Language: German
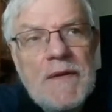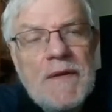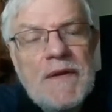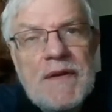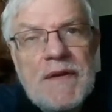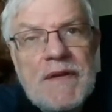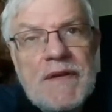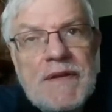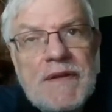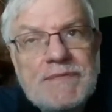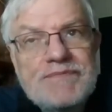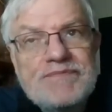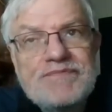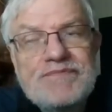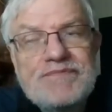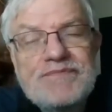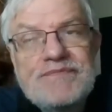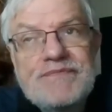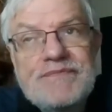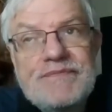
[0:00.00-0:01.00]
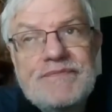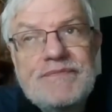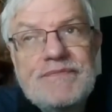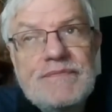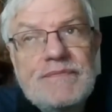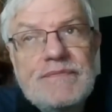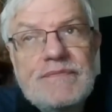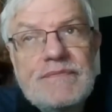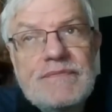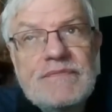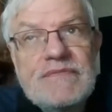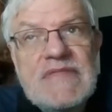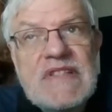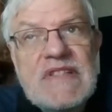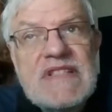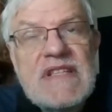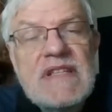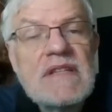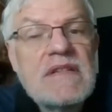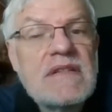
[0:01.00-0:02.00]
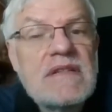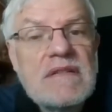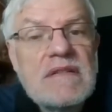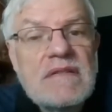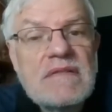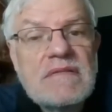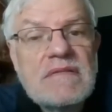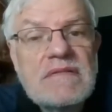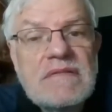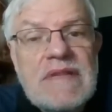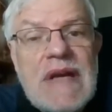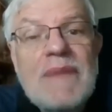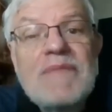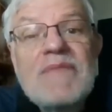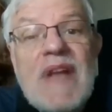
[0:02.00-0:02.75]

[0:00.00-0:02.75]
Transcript: Ähm, wir sind wir haben